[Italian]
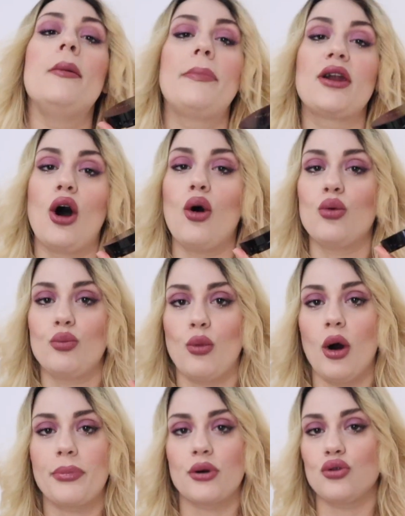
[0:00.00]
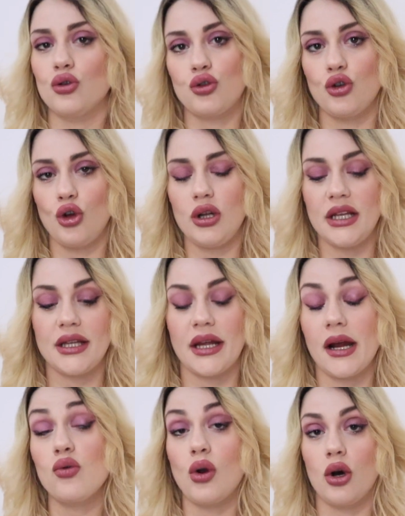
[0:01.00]
però un buon prodotto, io gli
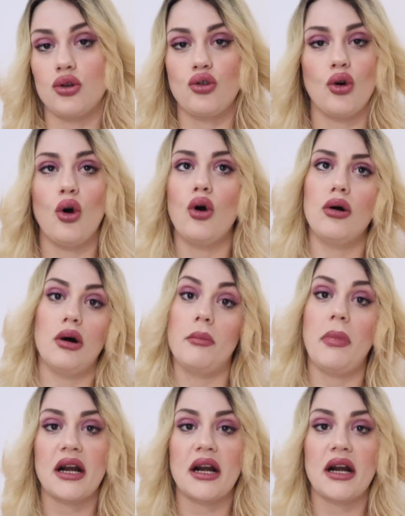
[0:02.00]
darei un 8 eh,